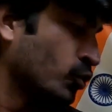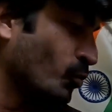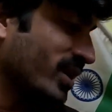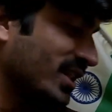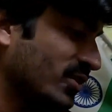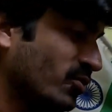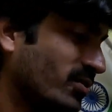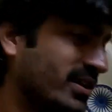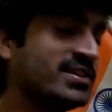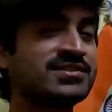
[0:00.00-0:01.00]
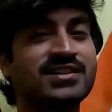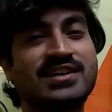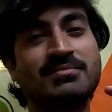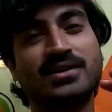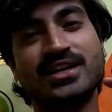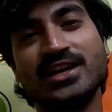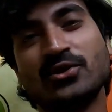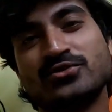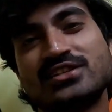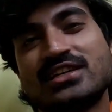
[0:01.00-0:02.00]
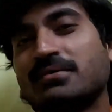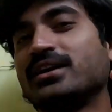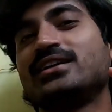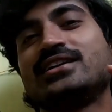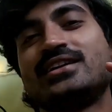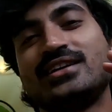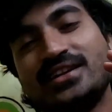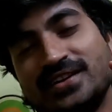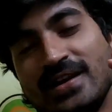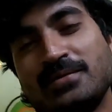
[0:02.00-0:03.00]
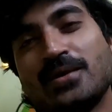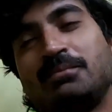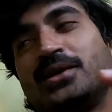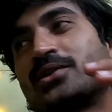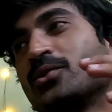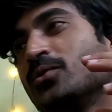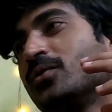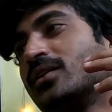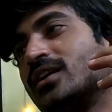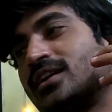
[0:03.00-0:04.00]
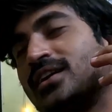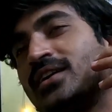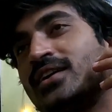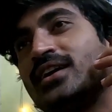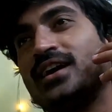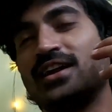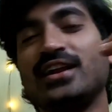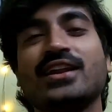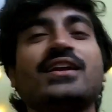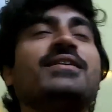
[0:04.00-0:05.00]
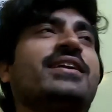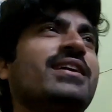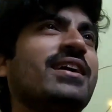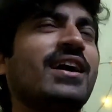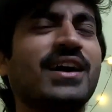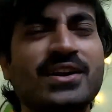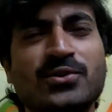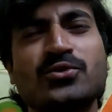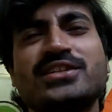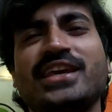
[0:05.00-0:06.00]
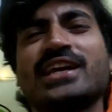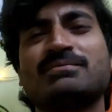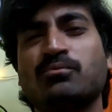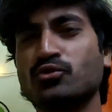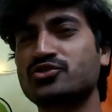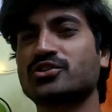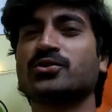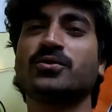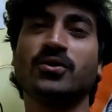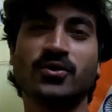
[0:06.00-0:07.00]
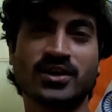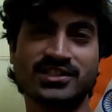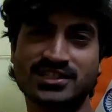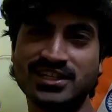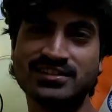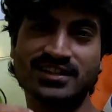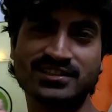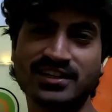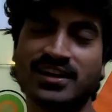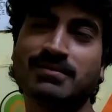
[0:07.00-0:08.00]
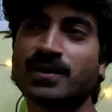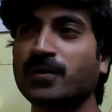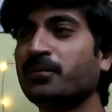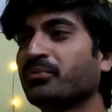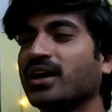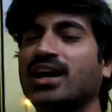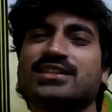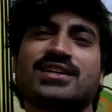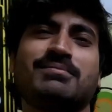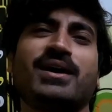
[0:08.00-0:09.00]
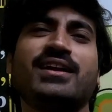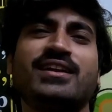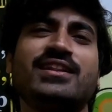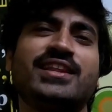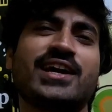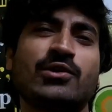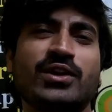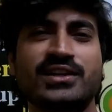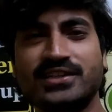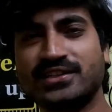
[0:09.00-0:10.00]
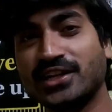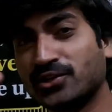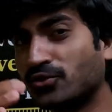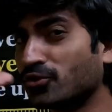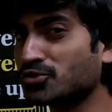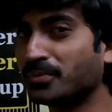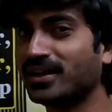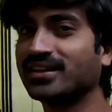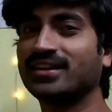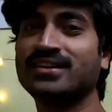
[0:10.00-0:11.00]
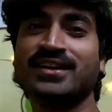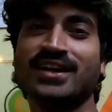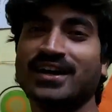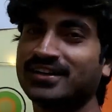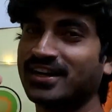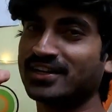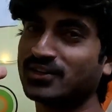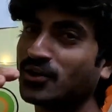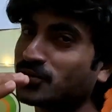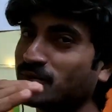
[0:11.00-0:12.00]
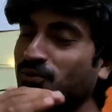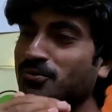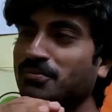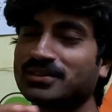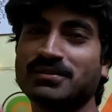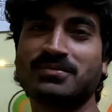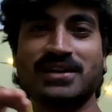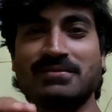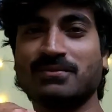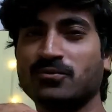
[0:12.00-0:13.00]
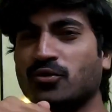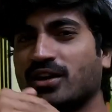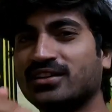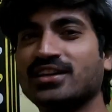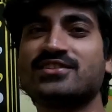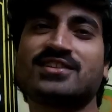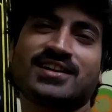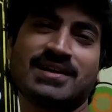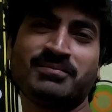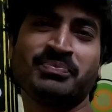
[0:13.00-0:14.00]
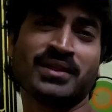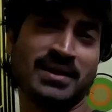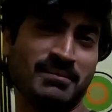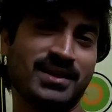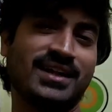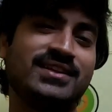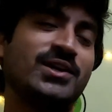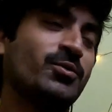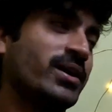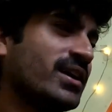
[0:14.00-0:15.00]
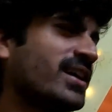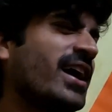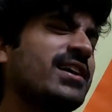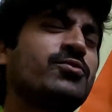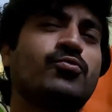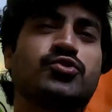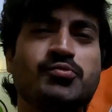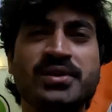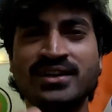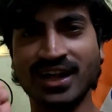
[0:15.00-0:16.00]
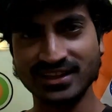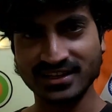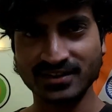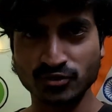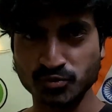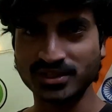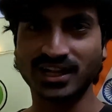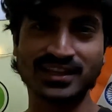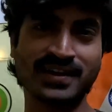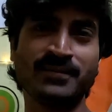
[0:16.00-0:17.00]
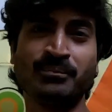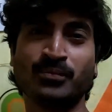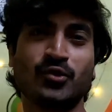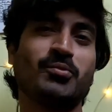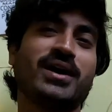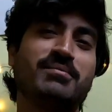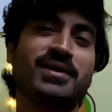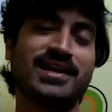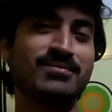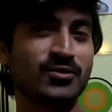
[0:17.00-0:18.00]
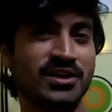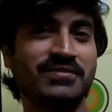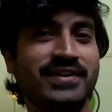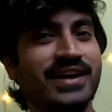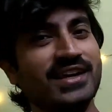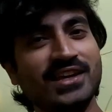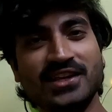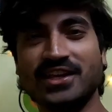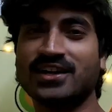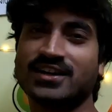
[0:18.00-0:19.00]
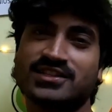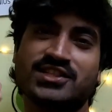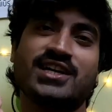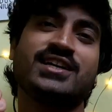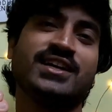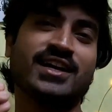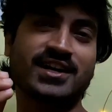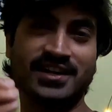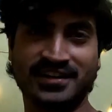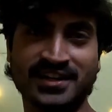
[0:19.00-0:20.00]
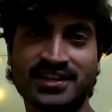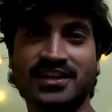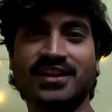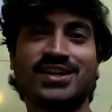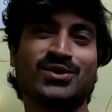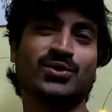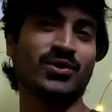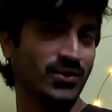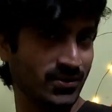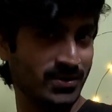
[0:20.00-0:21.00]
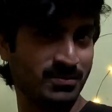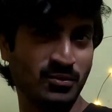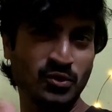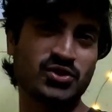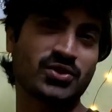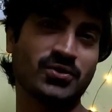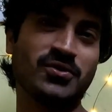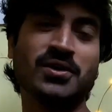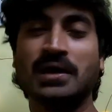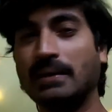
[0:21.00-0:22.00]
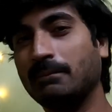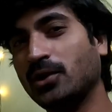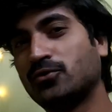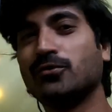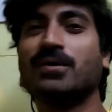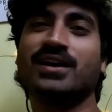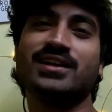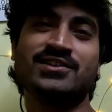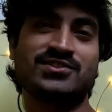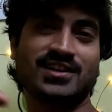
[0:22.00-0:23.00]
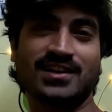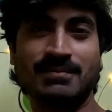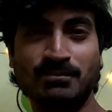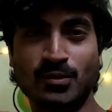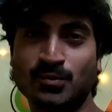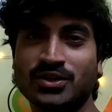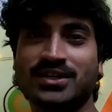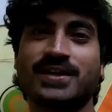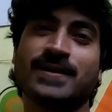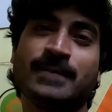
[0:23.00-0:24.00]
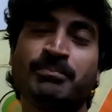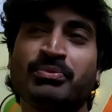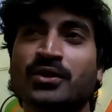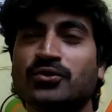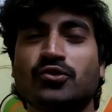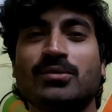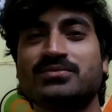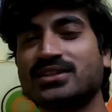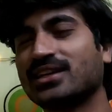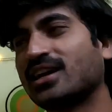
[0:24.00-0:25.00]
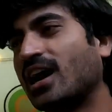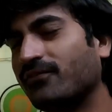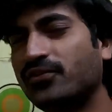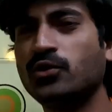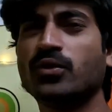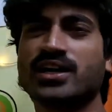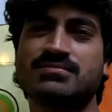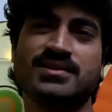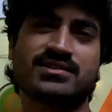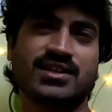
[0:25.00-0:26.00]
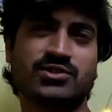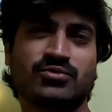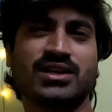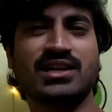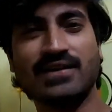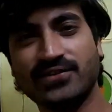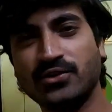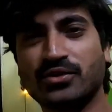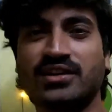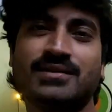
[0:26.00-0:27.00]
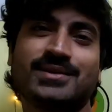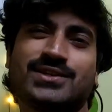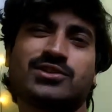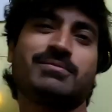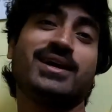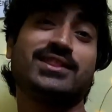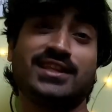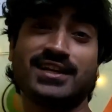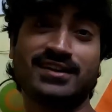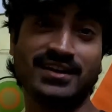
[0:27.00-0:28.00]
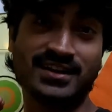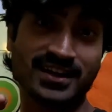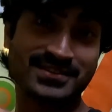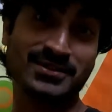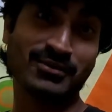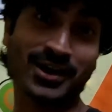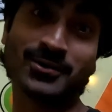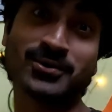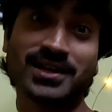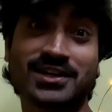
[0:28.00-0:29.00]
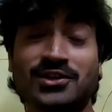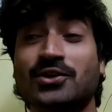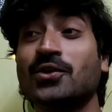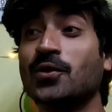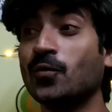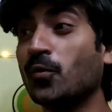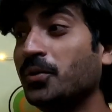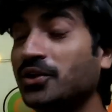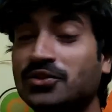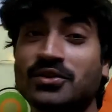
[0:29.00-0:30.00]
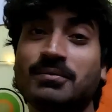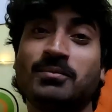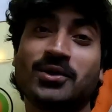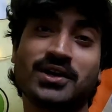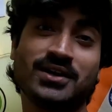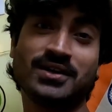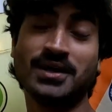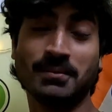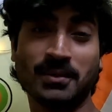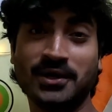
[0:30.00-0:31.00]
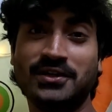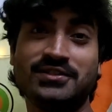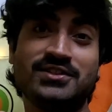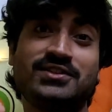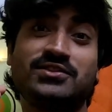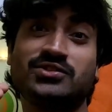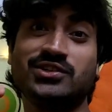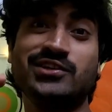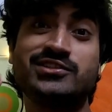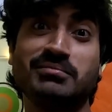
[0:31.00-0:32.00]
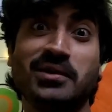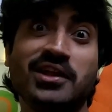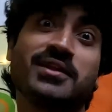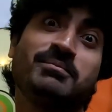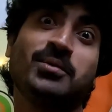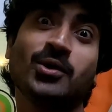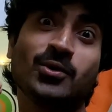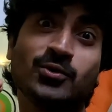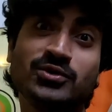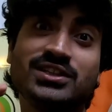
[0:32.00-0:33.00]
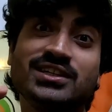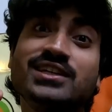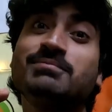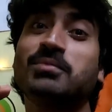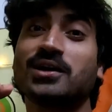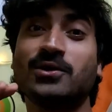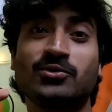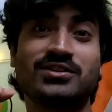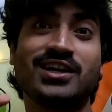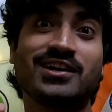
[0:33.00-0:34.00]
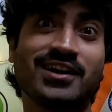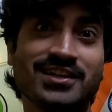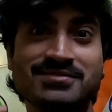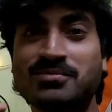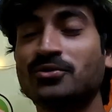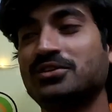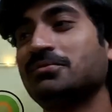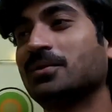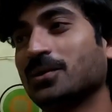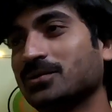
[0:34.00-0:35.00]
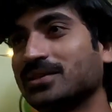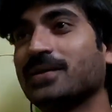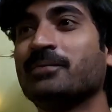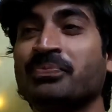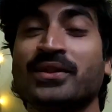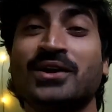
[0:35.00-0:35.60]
तो भैया देखो इंस्टाग्राम का यही लॉजिक है भाई रील पर अपडेट रहो है ना रील हर रोज़ एक पोस्ट करो और अच्छी से अच्छी रील बनाओ आजकल भाई रील देख रहा होगा ना टिकटॉक जो पहले था ना टिकटॉक को लोग मतलब रील वो कर दिए इंस्टाग्राम बना दिए हुए हैं क्या कुछ भी डाल दे रहे हैं कुछ भी डाल दे रहे हैं तो भाई मेरा मोटिव ये है कि एक अच्छा कंटेंट क्रिएट करो और पोस्ट करो बिल्कुल भाई इंस्टाग्राम प्रमोट करेगा तो हमसे काफ़ी लोग एस कर चुके हैं काफ़ी लोग डीएम कर चुके हैं भाई तेरा रील कैसे वायरल हो गया कि वो भी इतना बड़ा भाई डिजिट तीस मिलियन बहुत ही बड़ा होता है गाइस बहुत ही बड़ा होता है